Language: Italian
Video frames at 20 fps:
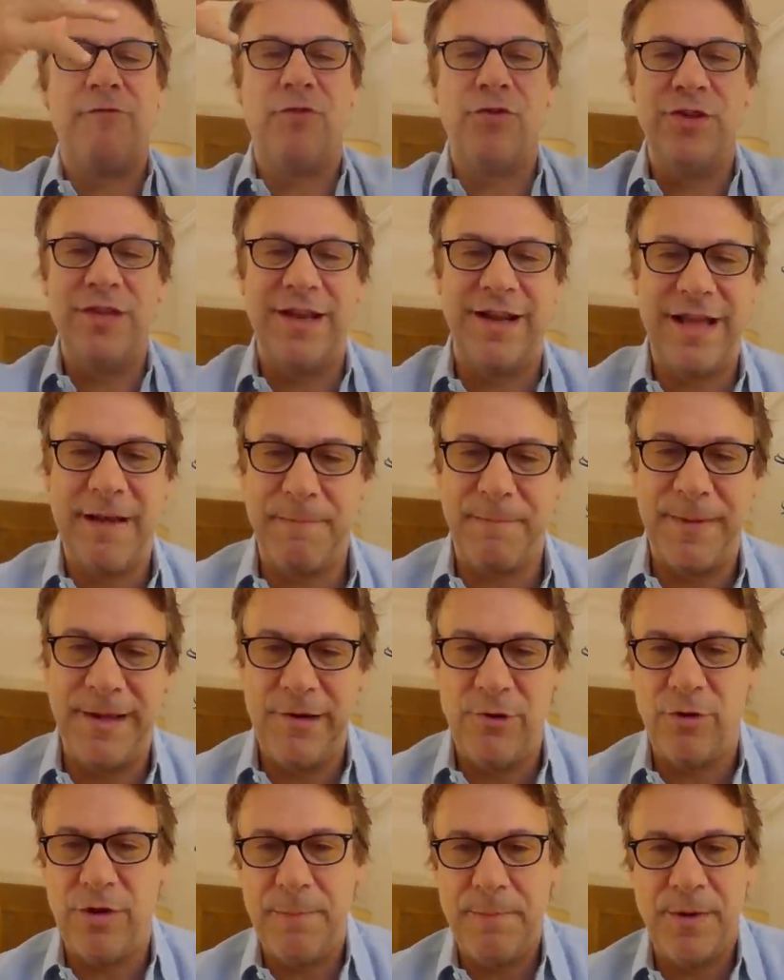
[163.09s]
fuori dal
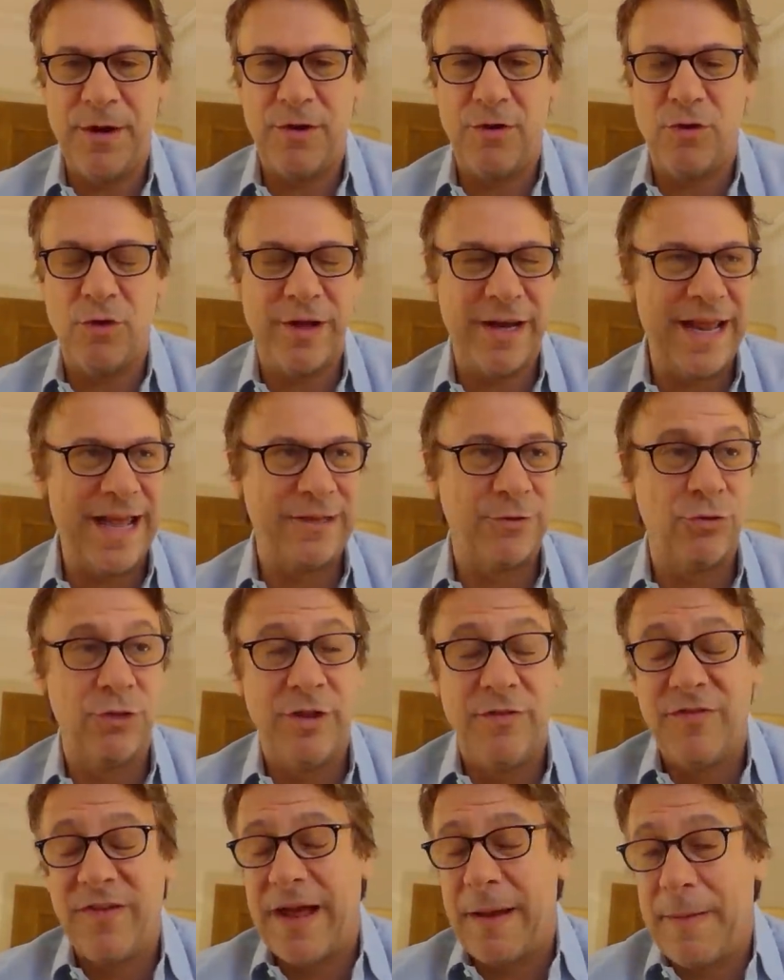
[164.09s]
cappello che poi hanno creato
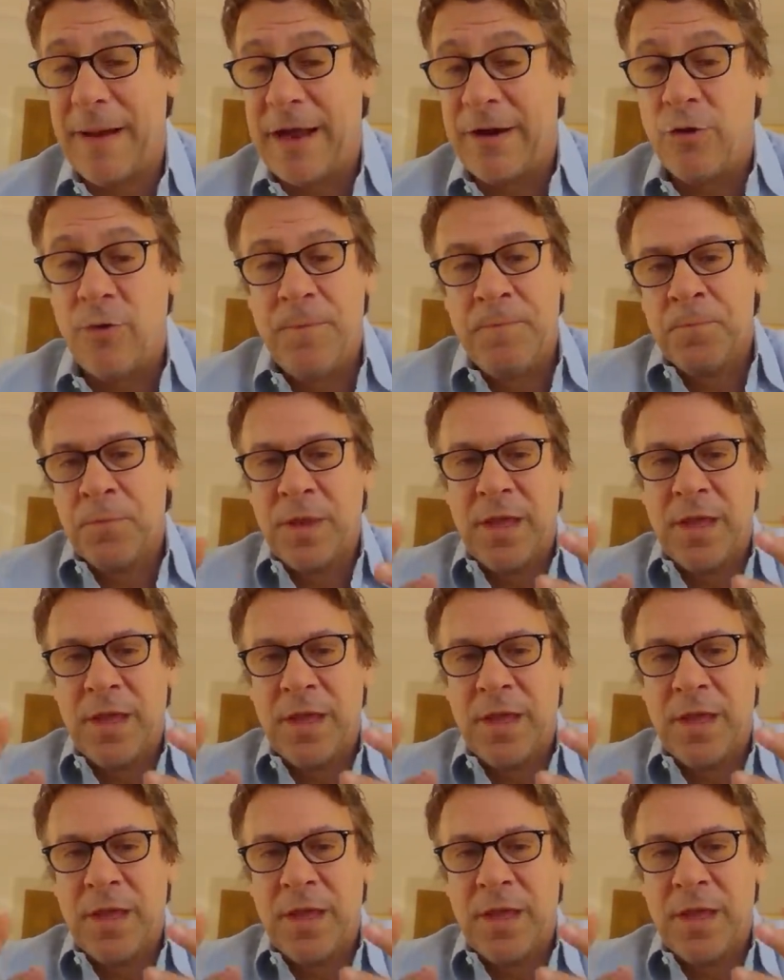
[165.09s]
dei fla- hanno,